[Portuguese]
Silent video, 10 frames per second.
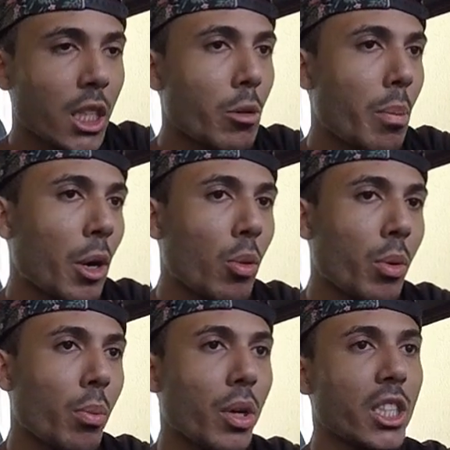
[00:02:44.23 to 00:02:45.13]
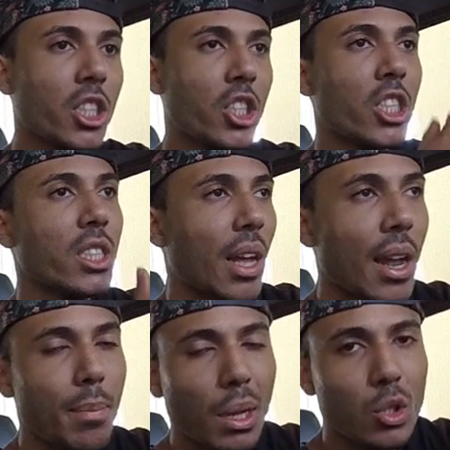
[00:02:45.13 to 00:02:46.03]
Então meu pai comprou um pouquinho de tinta
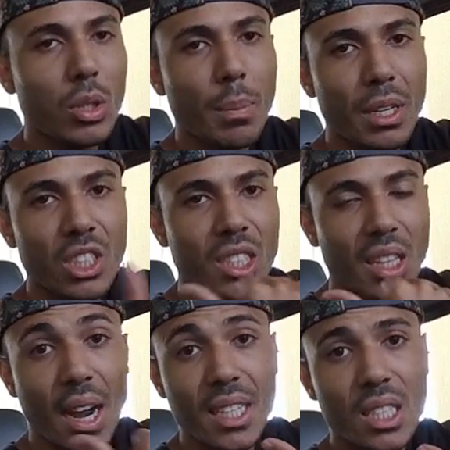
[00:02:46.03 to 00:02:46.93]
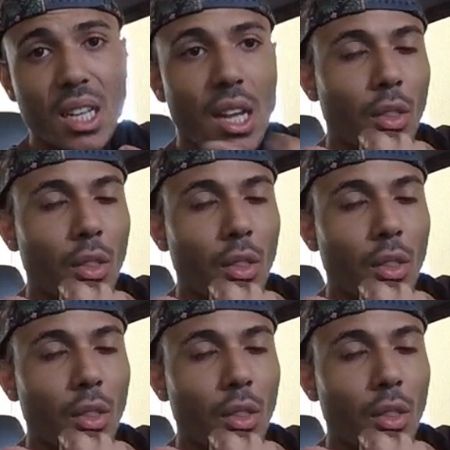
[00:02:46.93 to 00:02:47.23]
lá e passou na parte de trás.